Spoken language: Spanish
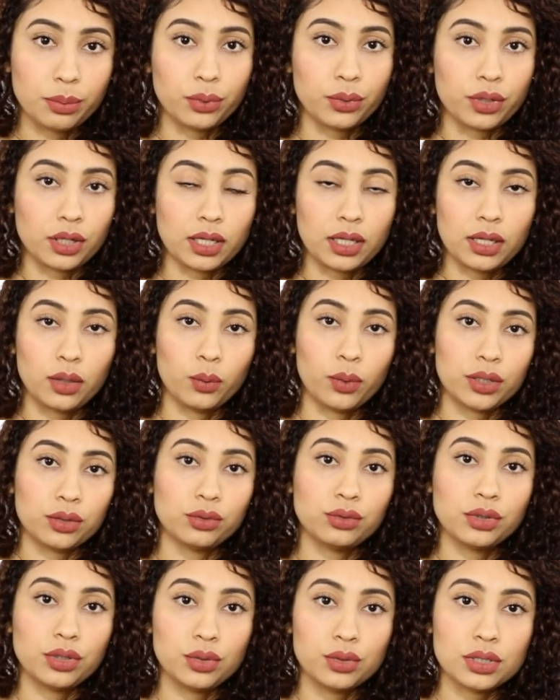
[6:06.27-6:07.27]
porque el cuarto
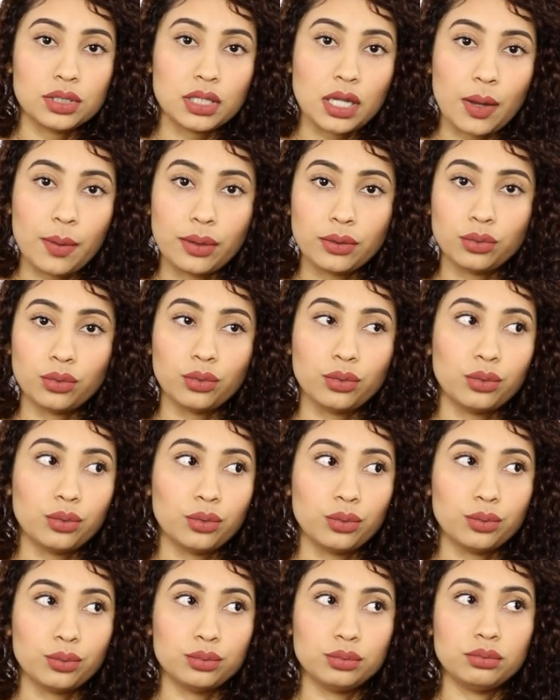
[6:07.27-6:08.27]
donde yo estaba
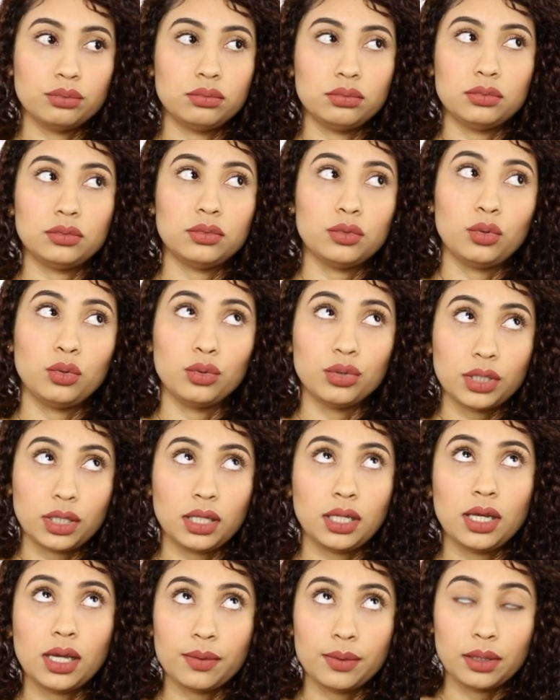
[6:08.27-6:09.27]
no no
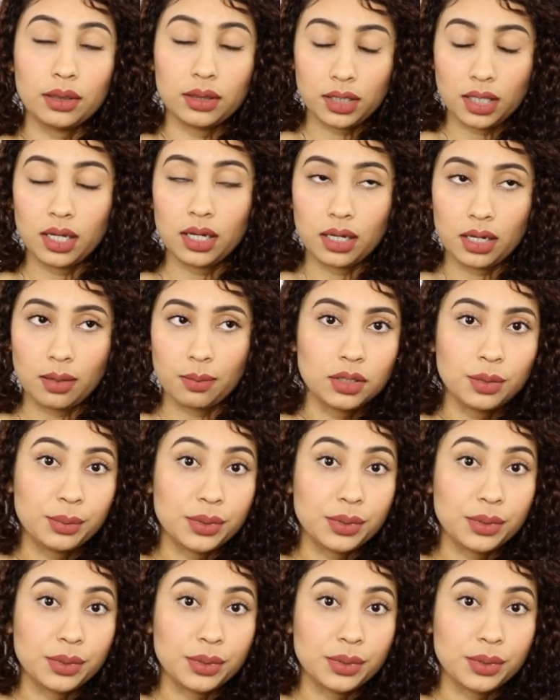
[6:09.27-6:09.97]
tenía ventana y,